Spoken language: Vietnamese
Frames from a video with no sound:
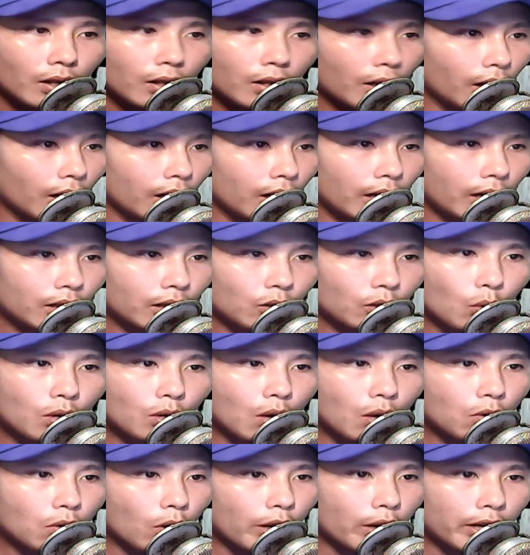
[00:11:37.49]
kỷ linh cũng
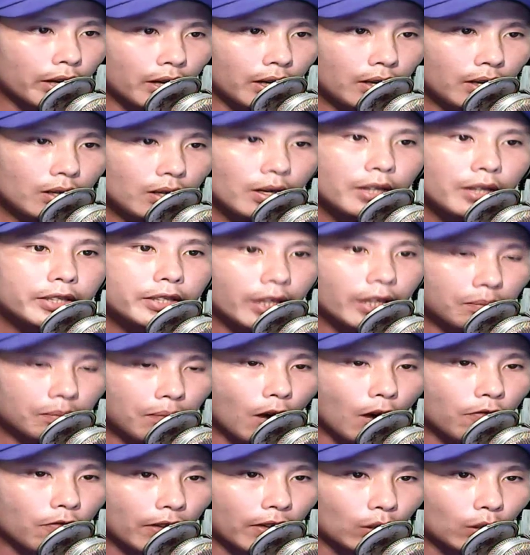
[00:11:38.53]
không có ý chiếm
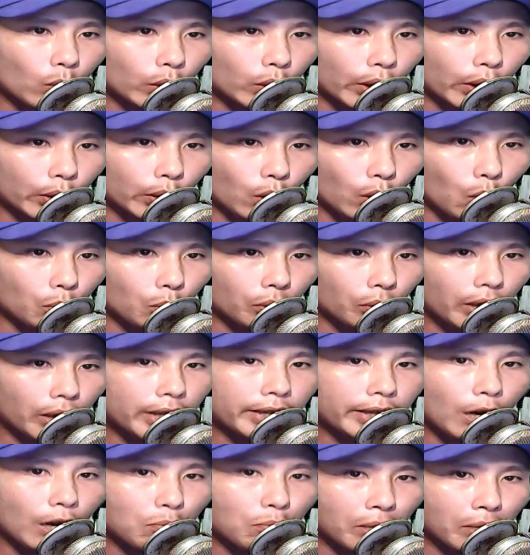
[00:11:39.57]
bảo vật của tùy tùng đi
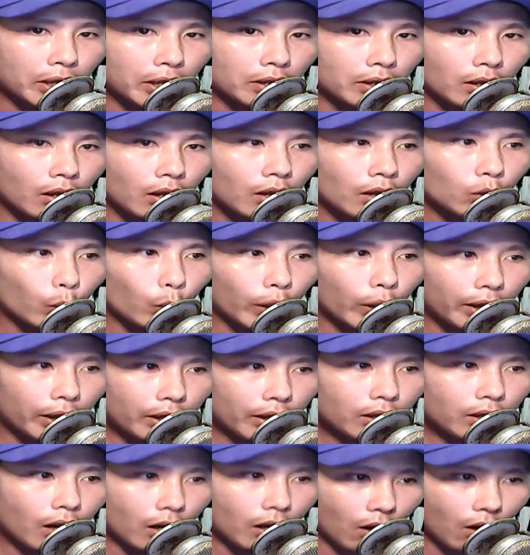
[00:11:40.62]
theo mình tùy ý
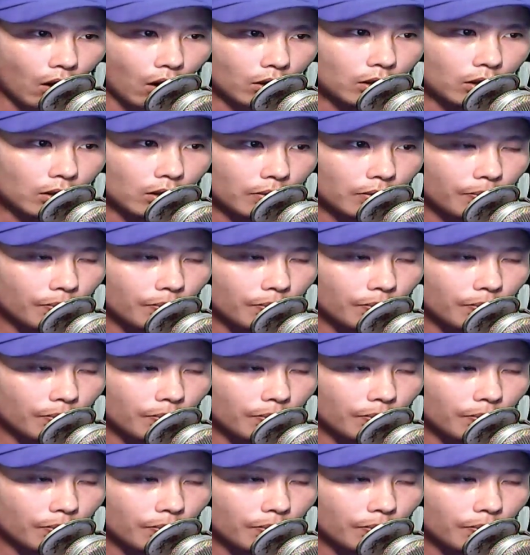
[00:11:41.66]
cười nói